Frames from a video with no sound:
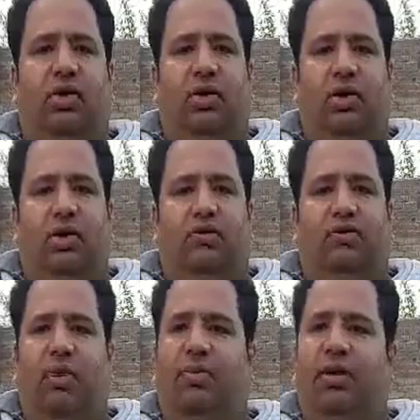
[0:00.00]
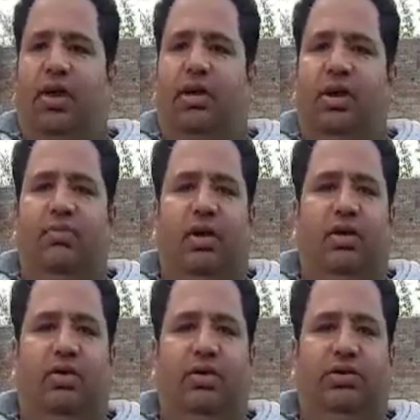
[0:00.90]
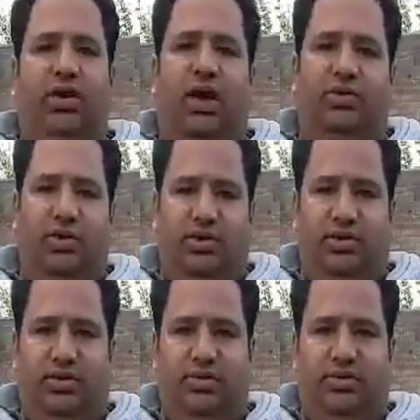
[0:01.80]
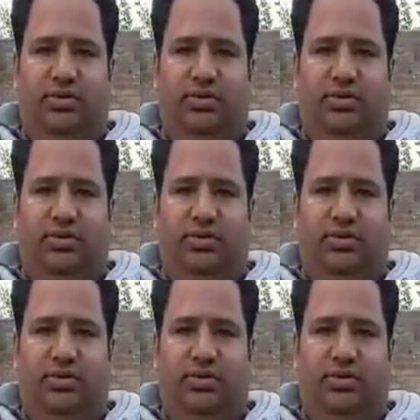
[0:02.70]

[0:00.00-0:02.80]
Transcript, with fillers: all fabricated molecular charges